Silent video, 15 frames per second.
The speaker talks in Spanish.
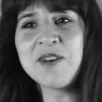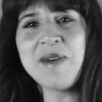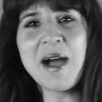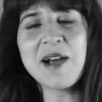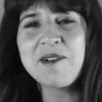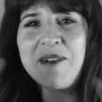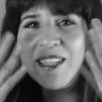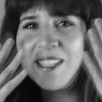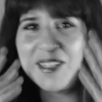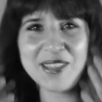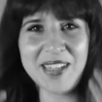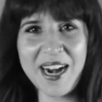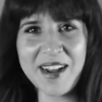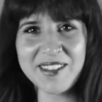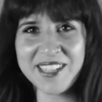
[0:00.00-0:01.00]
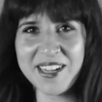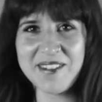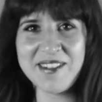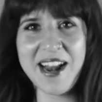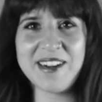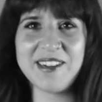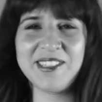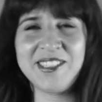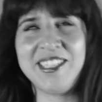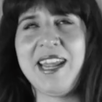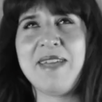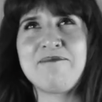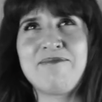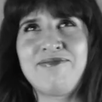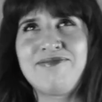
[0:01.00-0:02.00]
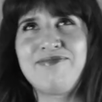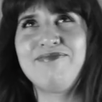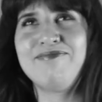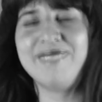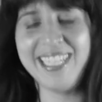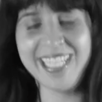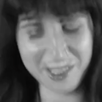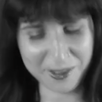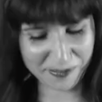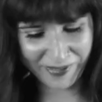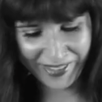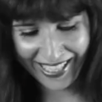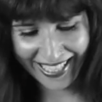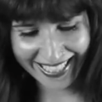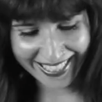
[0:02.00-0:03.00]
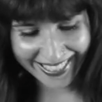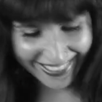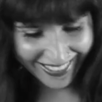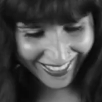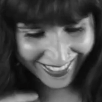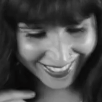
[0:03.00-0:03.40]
Toman cuatro tragos en una noche bitch, please.